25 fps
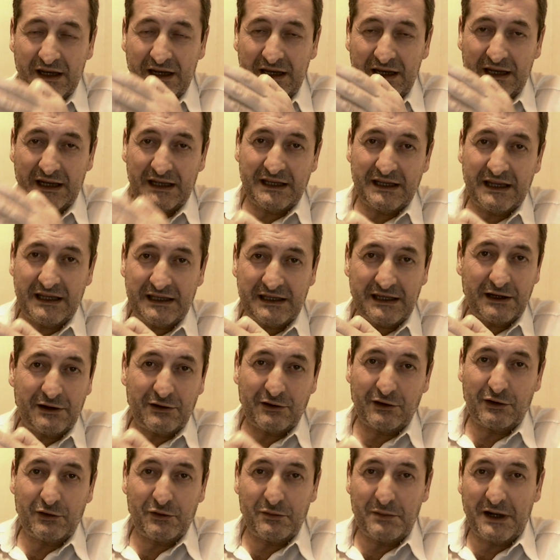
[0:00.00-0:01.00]

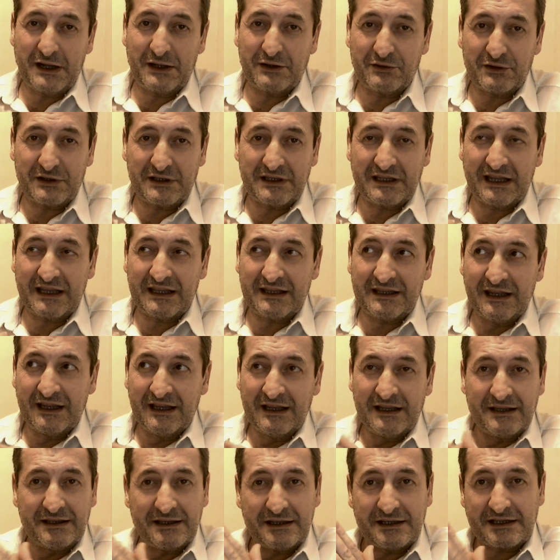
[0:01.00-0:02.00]
genéticos del humano están
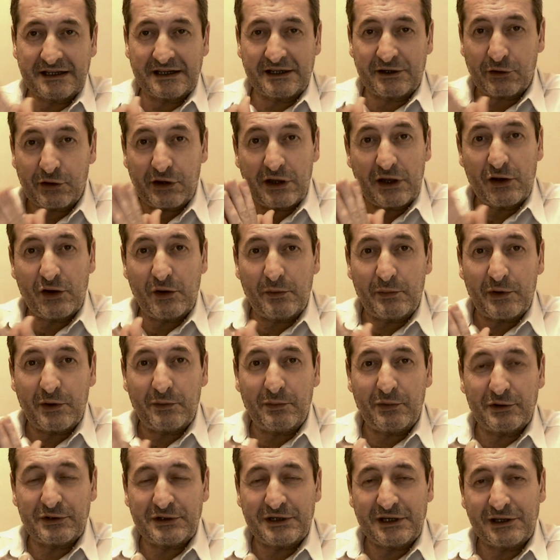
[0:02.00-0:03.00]
desarrollados a
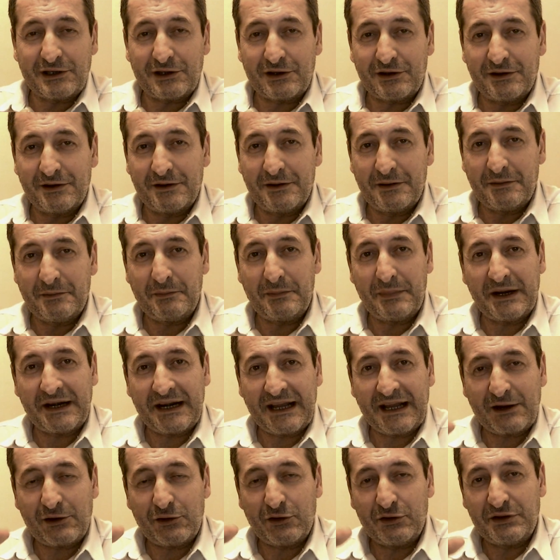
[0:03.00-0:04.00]
propósito,
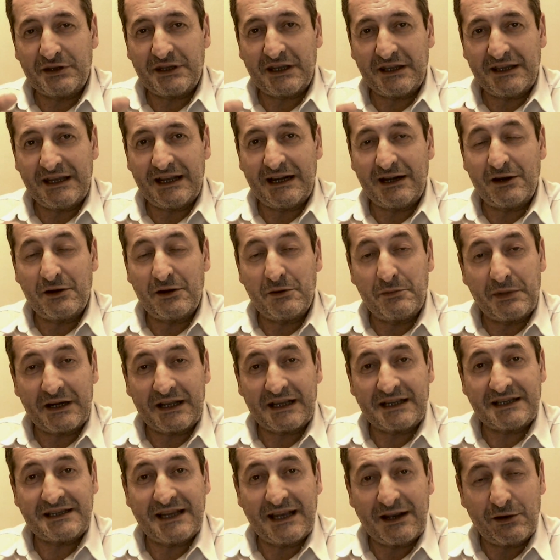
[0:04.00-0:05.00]
para contenerlo y
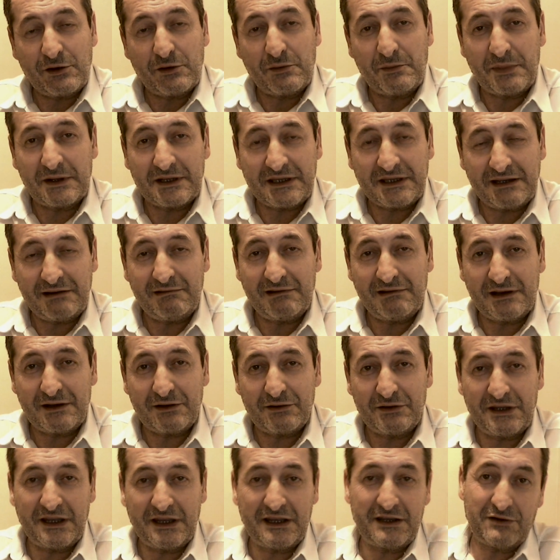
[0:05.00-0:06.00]
para que sean
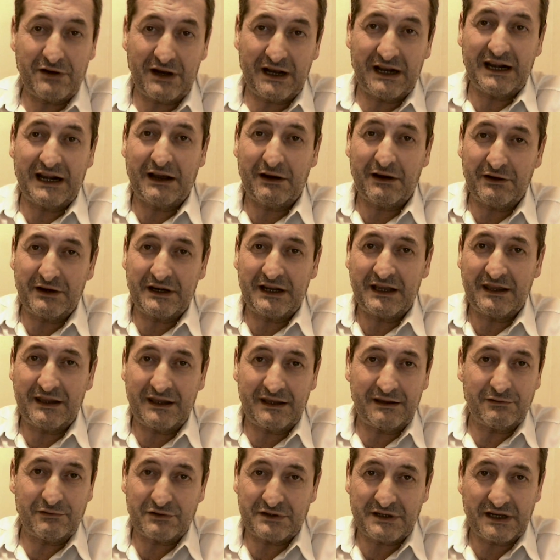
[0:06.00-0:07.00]
compatibles con ello a la hora
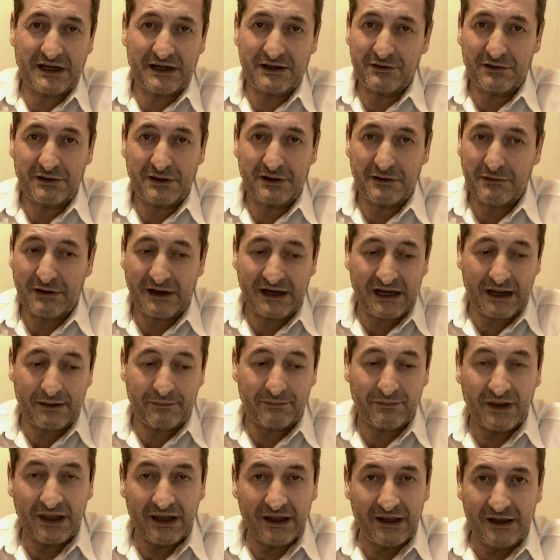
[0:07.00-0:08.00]
de usarnos de
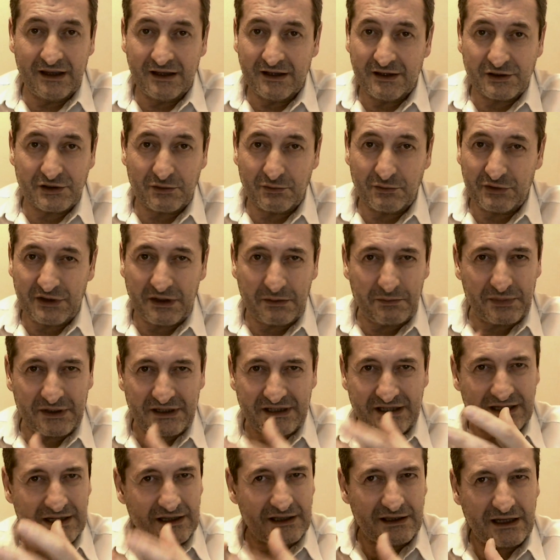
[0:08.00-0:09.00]
backup. Somos una
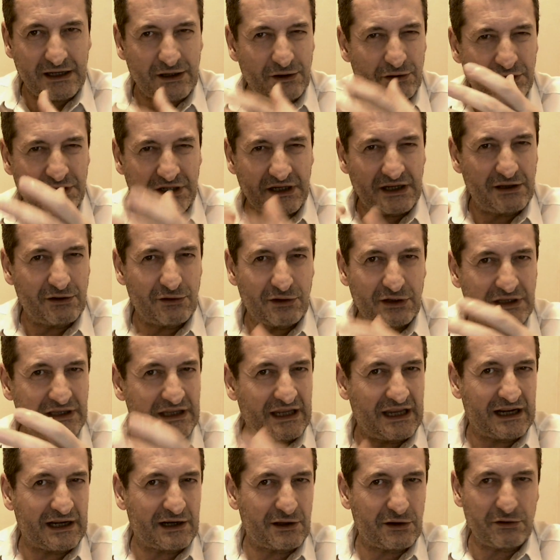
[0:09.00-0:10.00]
especie de disco rígido
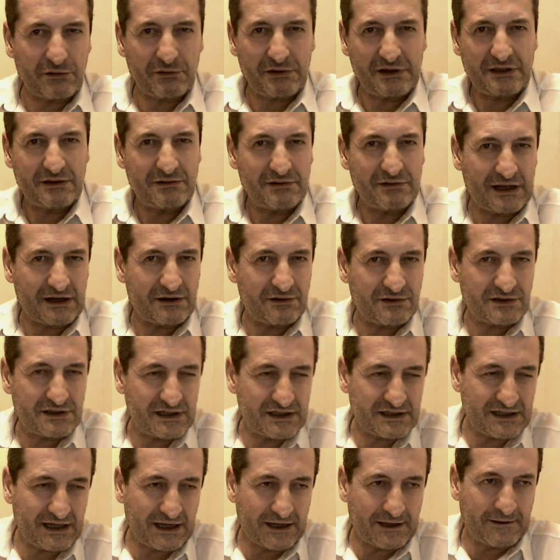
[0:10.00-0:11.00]
externo, ¿viste? Una
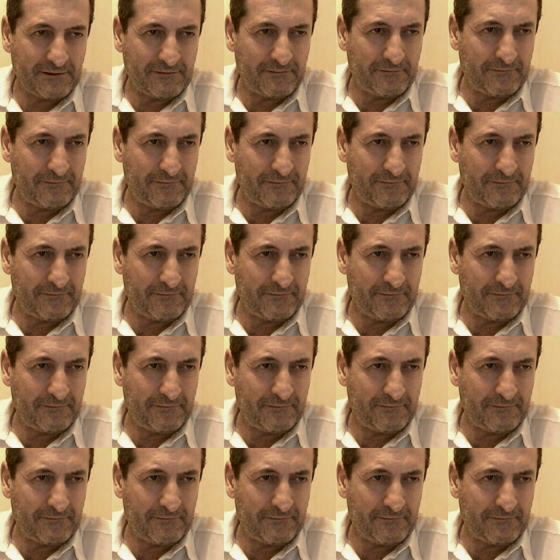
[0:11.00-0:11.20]
cosa así.